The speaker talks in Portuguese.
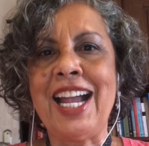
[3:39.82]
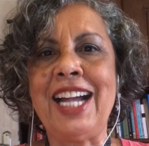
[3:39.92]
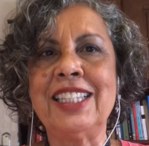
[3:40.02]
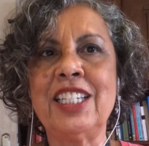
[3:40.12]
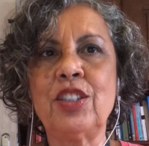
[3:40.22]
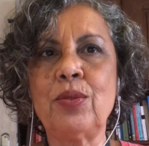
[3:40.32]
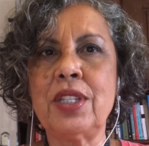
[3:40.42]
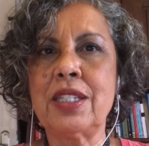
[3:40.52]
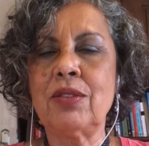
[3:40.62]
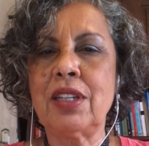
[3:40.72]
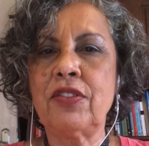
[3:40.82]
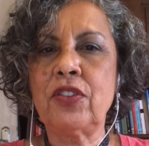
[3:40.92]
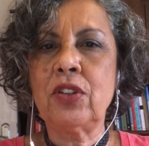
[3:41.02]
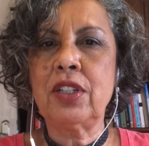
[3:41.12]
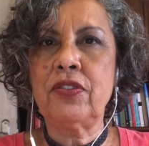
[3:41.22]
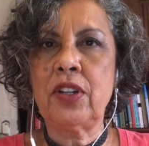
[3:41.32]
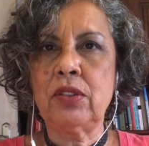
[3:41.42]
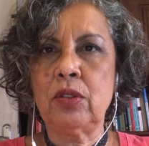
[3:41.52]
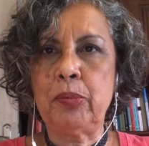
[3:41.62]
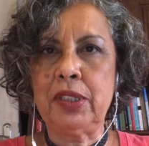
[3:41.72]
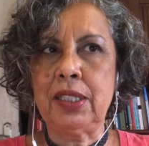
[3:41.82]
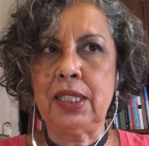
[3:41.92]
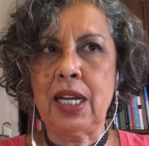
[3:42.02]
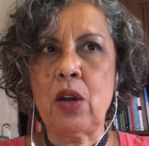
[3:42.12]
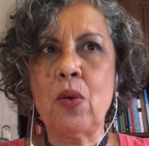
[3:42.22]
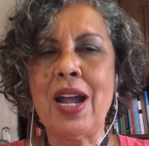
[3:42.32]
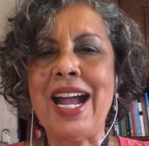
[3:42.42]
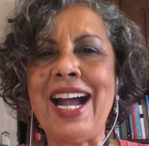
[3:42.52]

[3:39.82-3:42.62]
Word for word: A destruição da flora e fauna do Pantanal,